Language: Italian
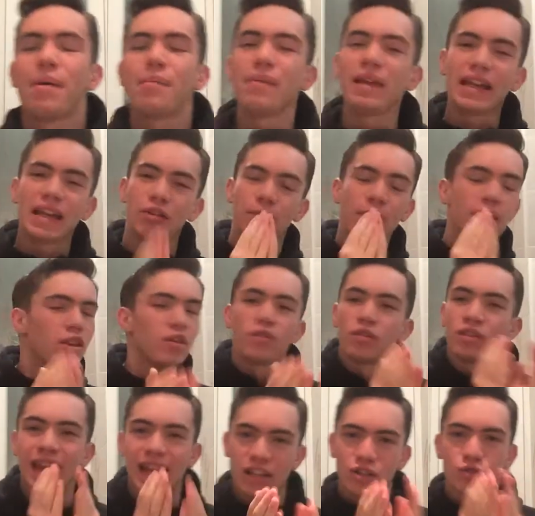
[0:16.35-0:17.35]
ma mi chiedo, ma io devo
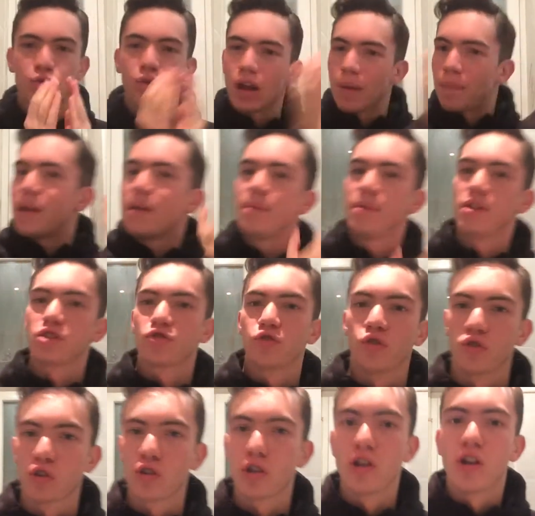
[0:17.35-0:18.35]
andare a scuola a prendermi
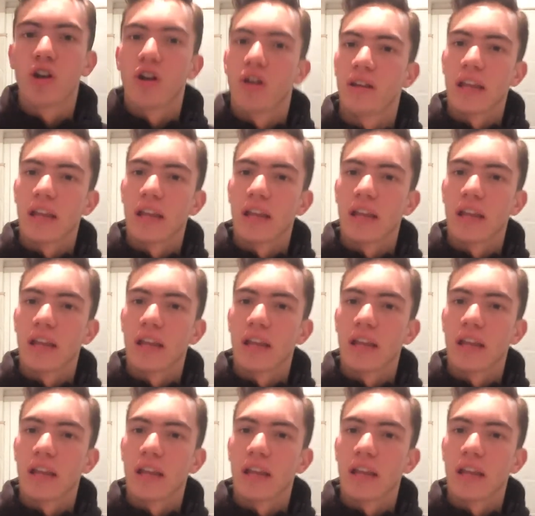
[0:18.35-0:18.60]
sfotto